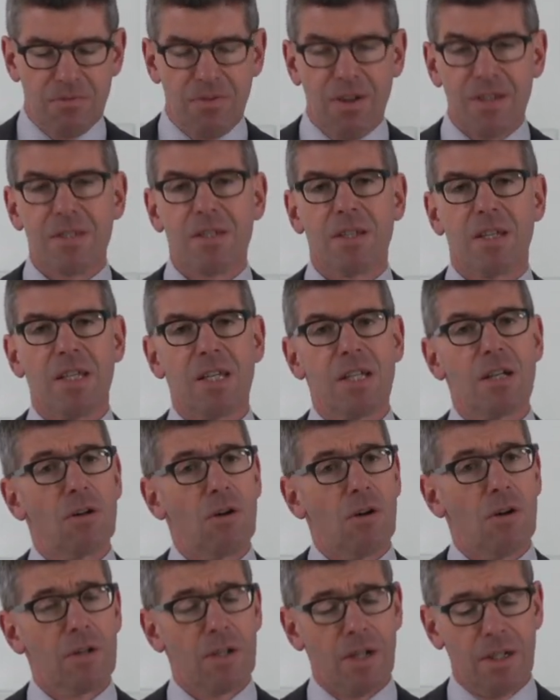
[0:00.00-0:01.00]
was hier
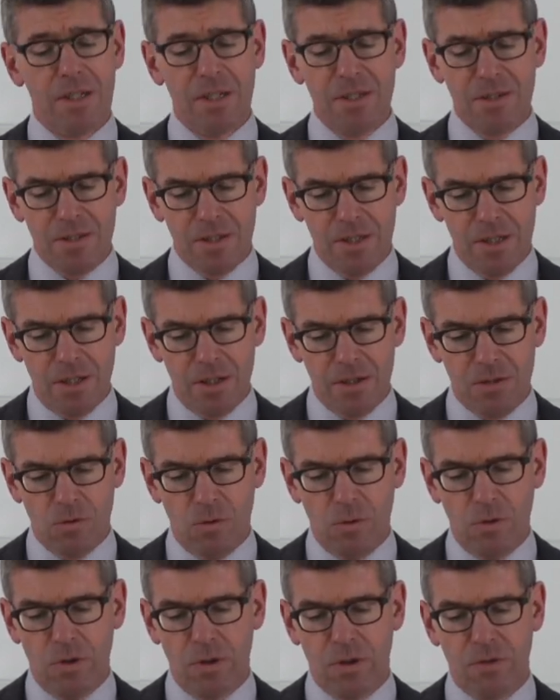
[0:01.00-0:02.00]
organisiert
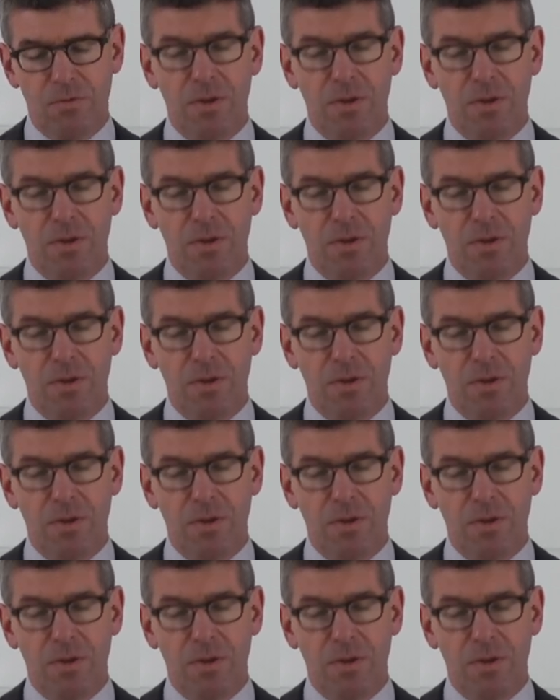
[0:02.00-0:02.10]
und,